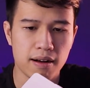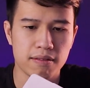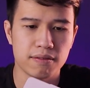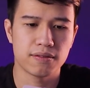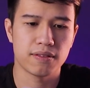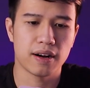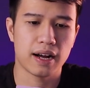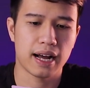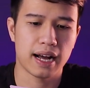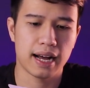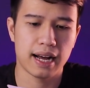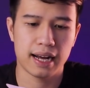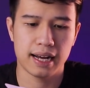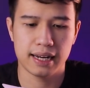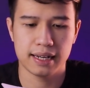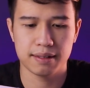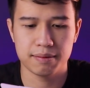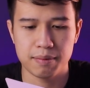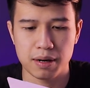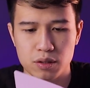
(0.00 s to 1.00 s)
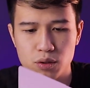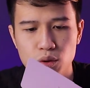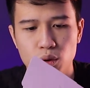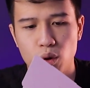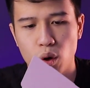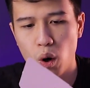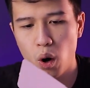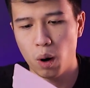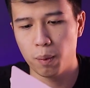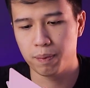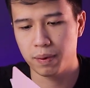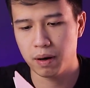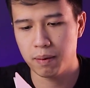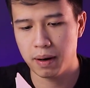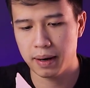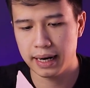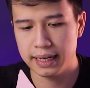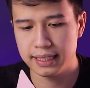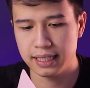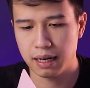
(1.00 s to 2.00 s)
Và mặc dù có hộp, các
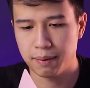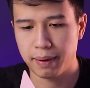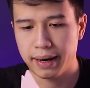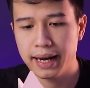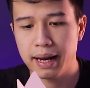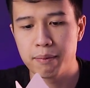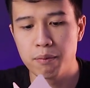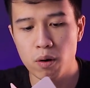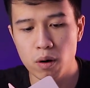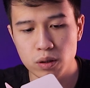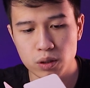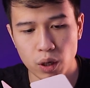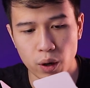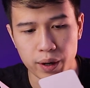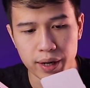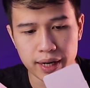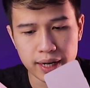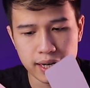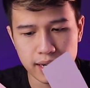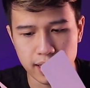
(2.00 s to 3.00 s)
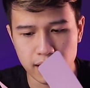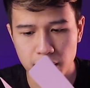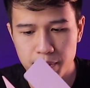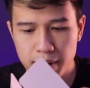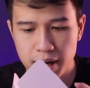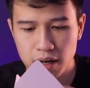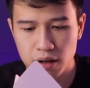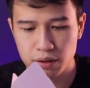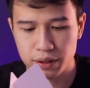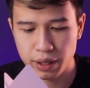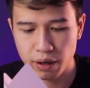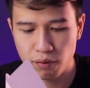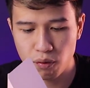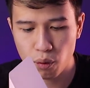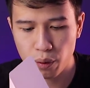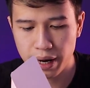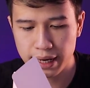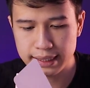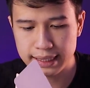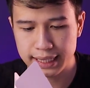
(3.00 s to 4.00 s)
bạn đây chỉ là máy demo thôi. Không biết là còn thiếu
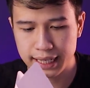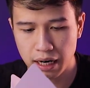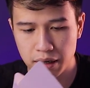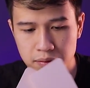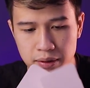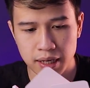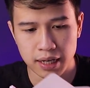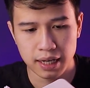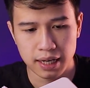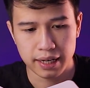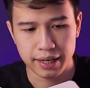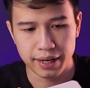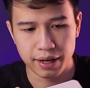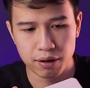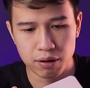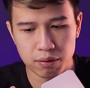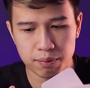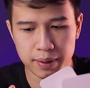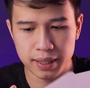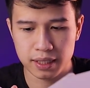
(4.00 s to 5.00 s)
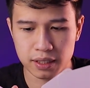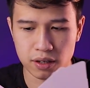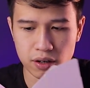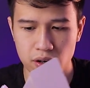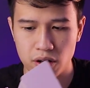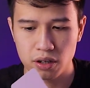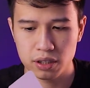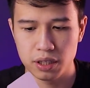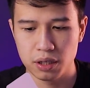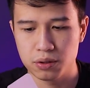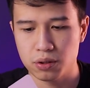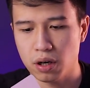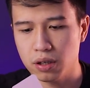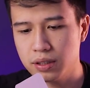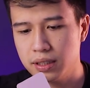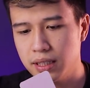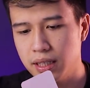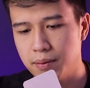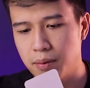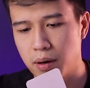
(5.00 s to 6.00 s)
phụ kiện gì không. Nếu mình có thiếu
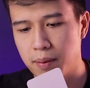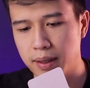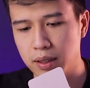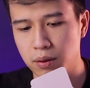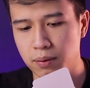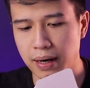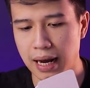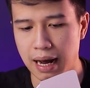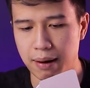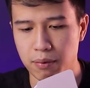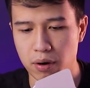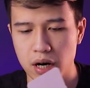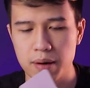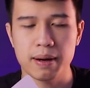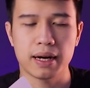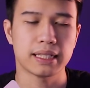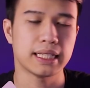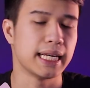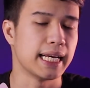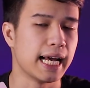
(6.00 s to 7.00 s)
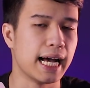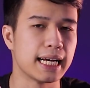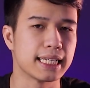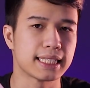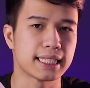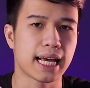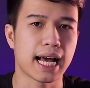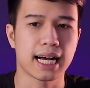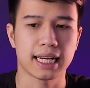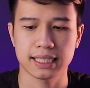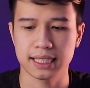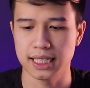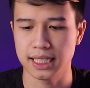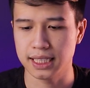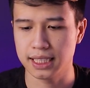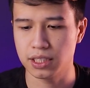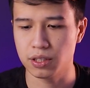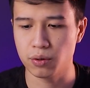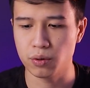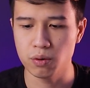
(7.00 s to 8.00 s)
sót gì mà các bạn thông cảm, hoặc các bạn có thể sang
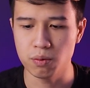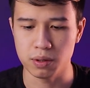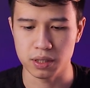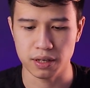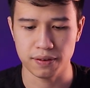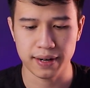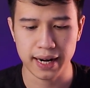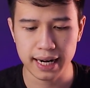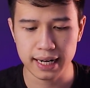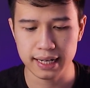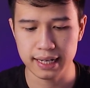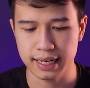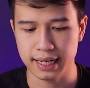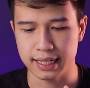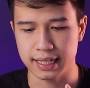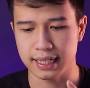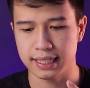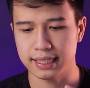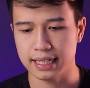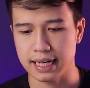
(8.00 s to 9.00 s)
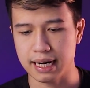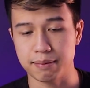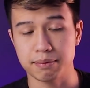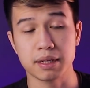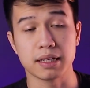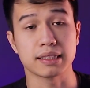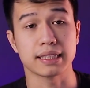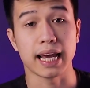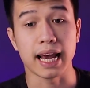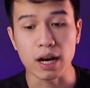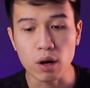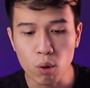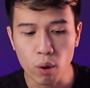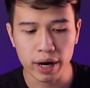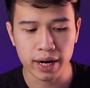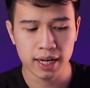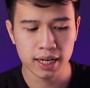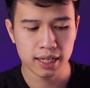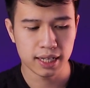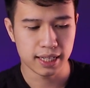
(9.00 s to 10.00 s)
tận showroom của CellphoneS để trải nghiệm thực tế
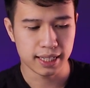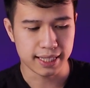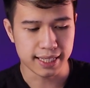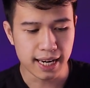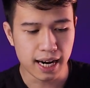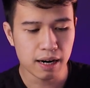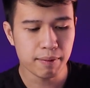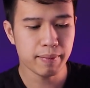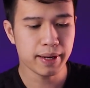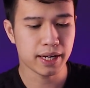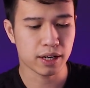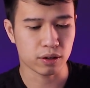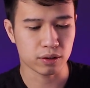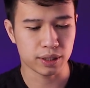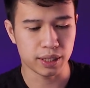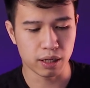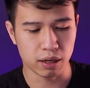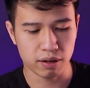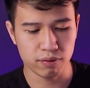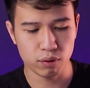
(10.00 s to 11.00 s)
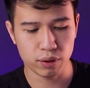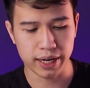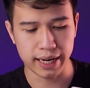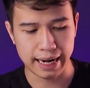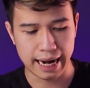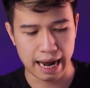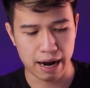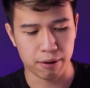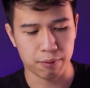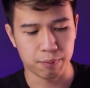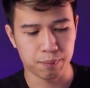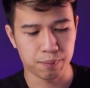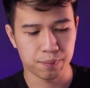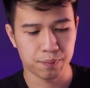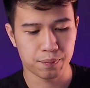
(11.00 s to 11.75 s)
luôn. Nhỡ mình có thiếu cái phụ kiện nào.